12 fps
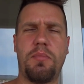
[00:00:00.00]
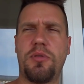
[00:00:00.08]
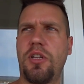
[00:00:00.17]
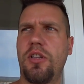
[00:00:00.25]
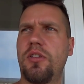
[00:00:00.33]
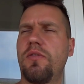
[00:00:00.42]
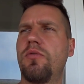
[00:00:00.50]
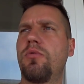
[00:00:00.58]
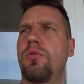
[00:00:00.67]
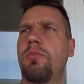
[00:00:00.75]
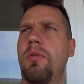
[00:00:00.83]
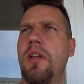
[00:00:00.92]
Przejdę się
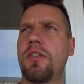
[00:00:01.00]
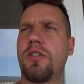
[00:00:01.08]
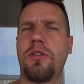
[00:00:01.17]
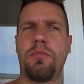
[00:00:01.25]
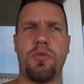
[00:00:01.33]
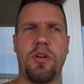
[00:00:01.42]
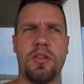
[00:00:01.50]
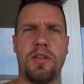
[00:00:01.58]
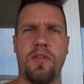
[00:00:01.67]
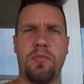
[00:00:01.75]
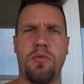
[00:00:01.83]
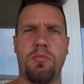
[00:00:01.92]
wzdłuż plaży, pokażę
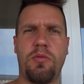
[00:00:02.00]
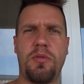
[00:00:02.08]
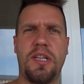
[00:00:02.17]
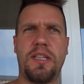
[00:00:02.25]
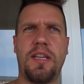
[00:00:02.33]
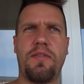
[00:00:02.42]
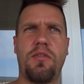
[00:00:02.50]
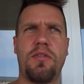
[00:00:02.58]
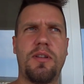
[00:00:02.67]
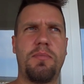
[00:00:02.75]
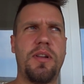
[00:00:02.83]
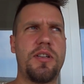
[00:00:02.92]
Wam promenadę, jak
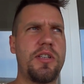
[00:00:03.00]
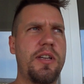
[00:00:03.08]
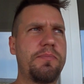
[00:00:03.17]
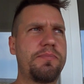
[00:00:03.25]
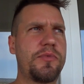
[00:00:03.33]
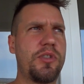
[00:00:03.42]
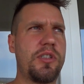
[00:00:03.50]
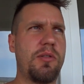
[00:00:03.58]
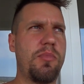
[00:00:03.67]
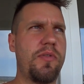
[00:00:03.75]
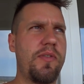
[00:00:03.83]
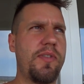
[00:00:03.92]
wygląda plaża, coś tam
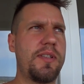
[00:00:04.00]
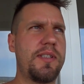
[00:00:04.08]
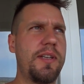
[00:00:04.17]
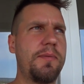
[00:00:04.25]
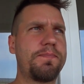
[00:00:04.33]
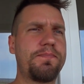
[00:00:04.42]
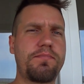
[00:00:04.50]
powiem więcej.